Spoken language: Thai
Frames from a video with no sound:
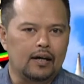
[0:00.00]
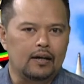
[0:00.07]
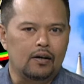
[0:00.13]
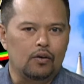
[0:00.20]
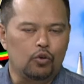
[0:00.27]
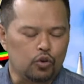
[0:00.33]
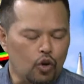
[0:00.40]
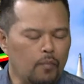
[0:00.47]

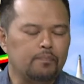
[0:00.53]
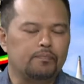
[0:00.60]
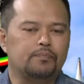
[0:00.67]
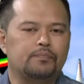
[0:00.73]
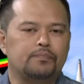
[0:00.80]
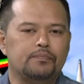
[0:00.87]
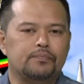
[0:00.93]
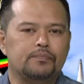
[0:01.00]
โอท็อป
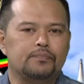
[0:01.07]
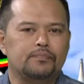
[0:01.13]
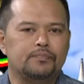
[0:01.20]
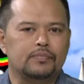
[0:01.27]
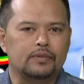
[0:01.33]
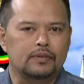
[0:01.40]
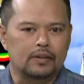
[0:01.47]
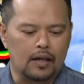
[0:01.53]

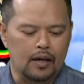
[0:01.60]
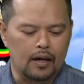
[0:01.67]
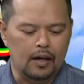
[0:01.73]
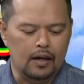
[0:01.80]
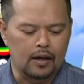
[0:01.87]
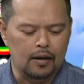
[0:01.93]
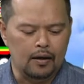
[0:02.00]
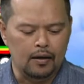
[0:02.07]
ที่
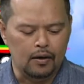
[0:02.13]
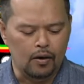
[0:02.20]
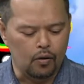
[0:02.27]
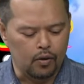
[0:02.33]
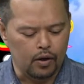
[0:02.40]
เรา